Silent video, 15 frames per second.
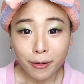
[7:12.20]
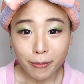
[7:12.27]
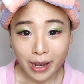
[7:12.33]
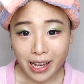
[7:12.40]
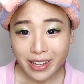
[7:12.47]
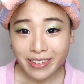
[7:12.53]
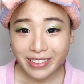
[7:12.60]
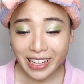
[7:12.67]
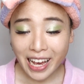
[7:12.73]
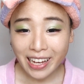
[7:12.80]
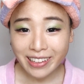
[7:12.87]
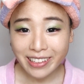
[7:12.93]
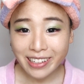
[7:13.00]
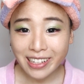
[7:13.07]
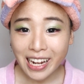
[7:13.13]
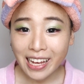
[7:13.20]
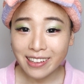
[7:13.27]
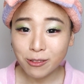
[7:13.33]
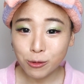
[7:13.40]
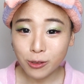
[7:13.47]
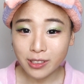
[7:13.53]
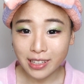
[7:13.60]
我要用它呢来
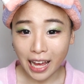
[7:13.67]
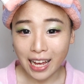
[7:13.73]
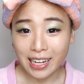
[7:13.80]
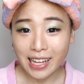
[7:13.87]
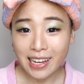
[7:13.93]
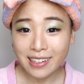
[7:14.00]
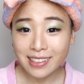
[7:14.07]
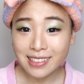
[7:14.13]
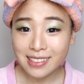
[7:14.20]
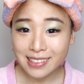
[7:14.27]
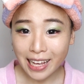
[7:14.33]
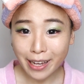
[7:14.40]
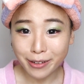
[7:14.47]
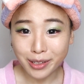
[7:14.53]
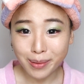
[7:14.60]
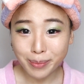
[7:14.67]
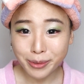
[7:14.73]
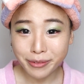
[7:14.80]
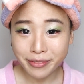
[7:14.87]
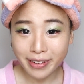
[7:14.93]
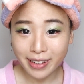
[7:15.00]
做打亮跟腮红的部